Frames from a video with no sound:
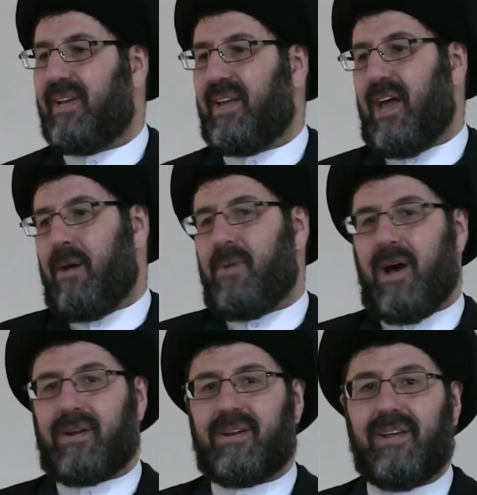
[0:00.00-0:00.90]

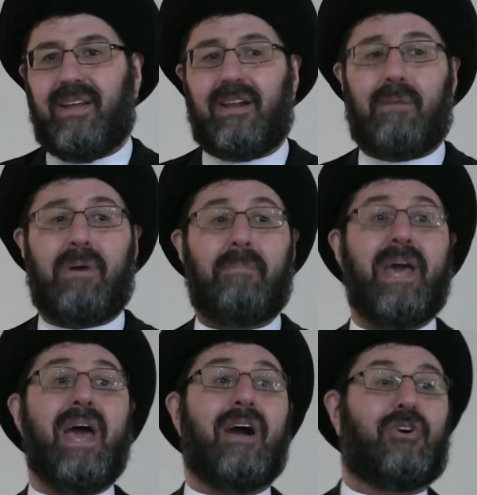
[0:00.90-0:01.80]
الأمان لما ما
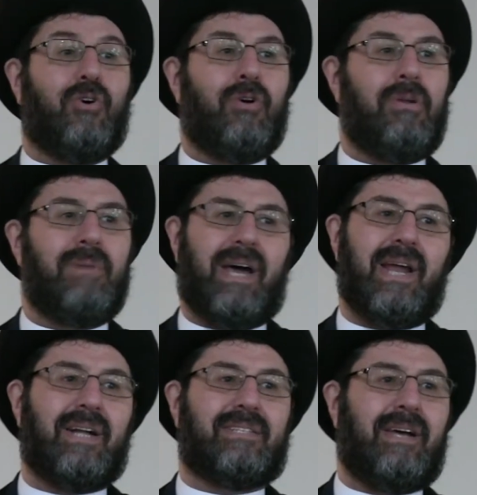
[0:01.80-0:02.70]
يأكل
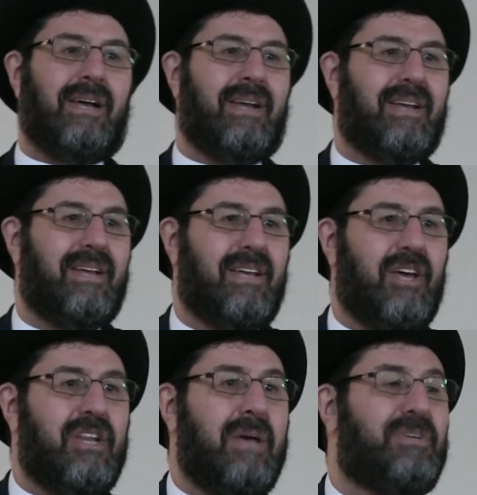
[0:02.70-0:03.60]
معناته
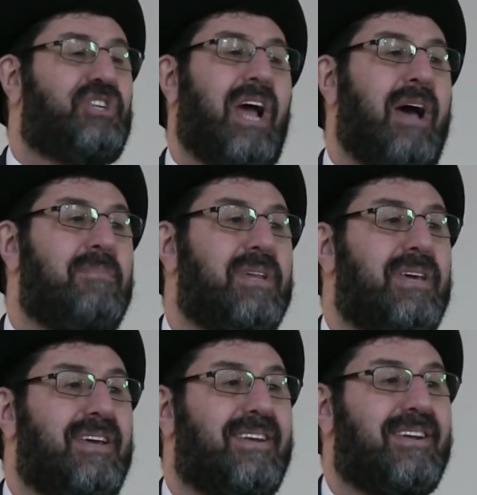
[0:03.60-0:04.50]
هن مش
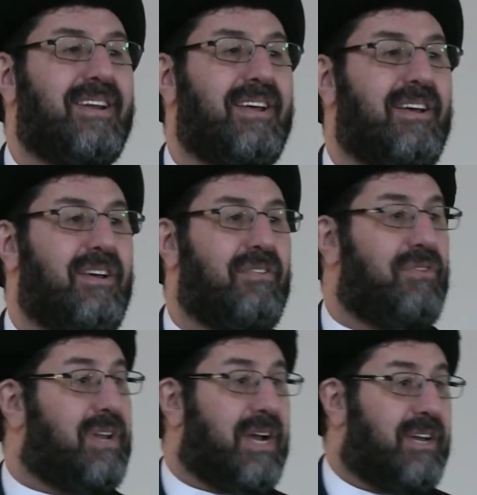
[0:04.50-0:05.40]
آمنين
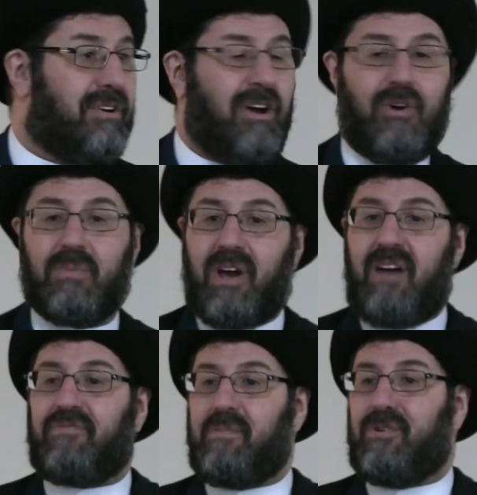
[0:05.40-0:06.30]
فنكرهم
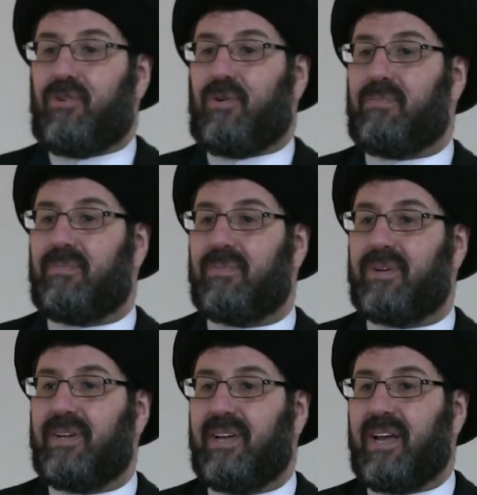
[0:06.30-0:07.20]
خاف منهم
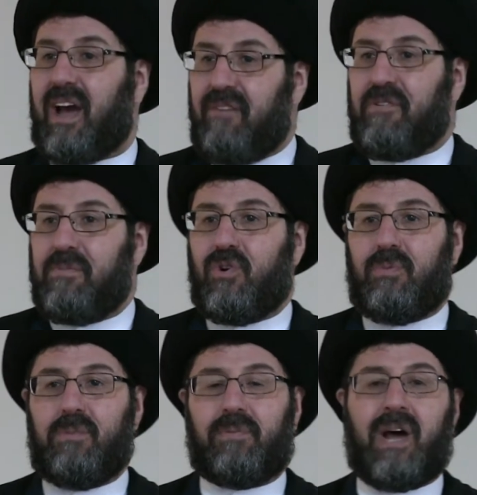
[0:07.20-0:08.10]
خاف
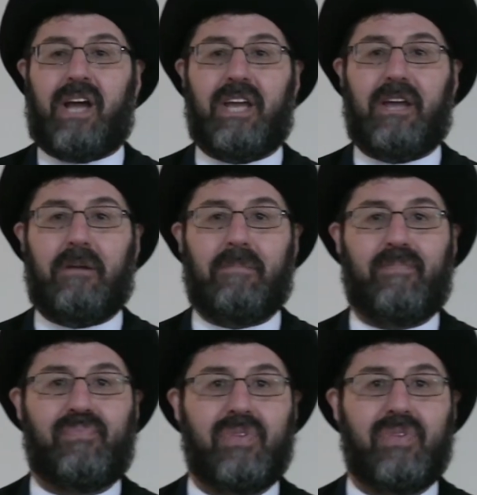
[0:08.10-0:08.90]
منهم إبراهيم